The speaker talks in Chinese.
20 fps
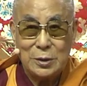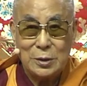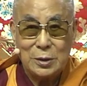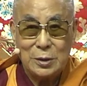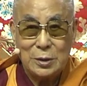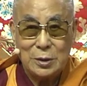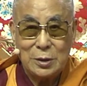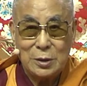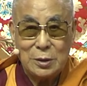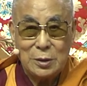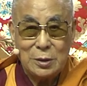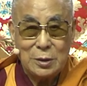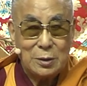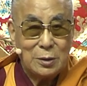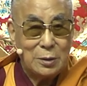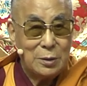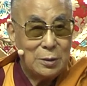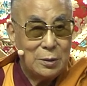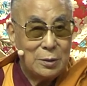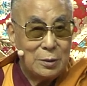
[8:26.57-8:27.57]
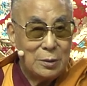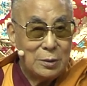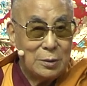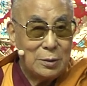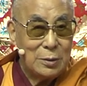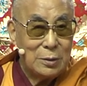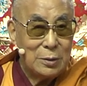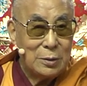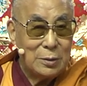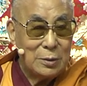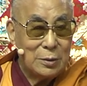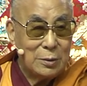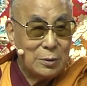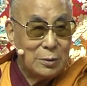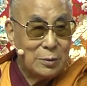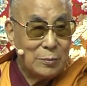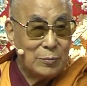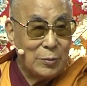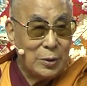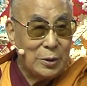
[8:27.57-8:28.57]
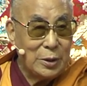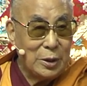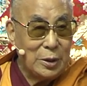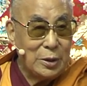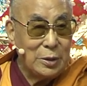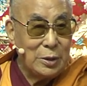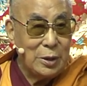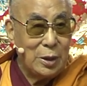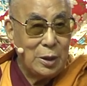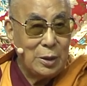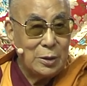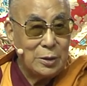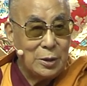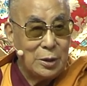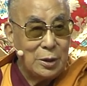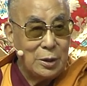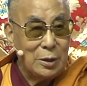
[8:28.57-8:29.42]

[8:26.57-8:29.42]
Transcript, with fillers: 践慈爱、宽恕等。